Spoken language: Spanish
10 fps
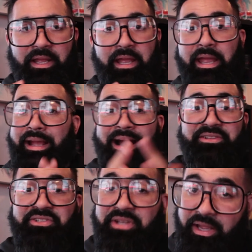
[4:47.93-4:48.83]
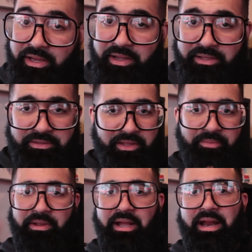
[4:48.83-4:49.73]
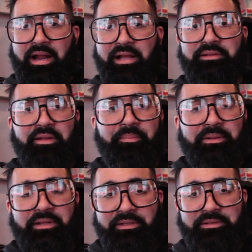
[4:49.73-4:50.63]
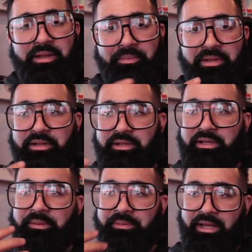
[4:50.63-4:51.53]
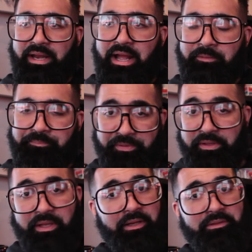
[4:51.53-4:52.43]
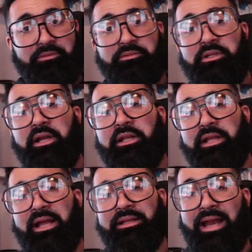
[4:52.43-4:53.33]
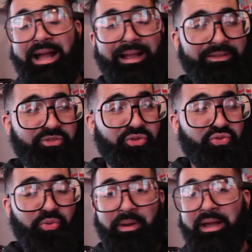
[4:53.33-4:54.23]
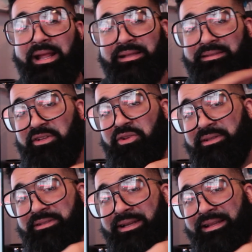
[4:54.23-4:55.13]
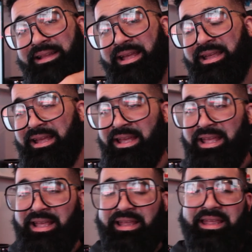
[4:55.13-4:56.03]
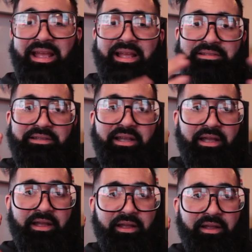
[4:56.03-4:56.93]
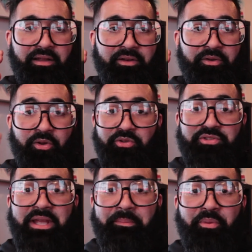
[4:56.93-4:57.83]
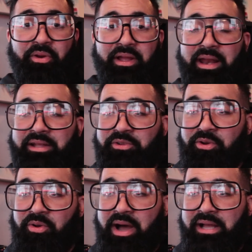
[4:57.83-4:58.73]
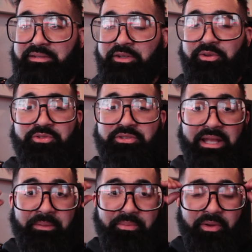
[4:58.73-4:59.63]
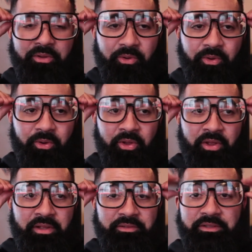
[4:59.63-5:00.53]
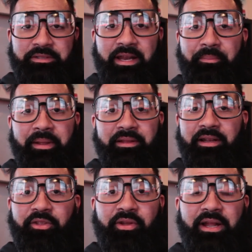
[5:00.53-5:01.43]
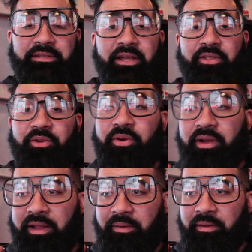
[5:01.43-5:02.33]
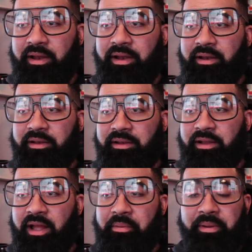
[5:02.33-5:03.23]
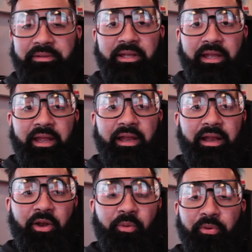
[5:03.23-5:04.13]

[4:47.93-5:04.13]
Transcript: Eh, caché, caché de mi canal, caché pertenece a mí y a mi canal y al tío que está allá atrás, que soy súper agradecido de ese que está ahí, quien es que no sé por qué razón lo hace, no sé, porque yo sinceramente le doy gracias a Dios que él, a veces en, los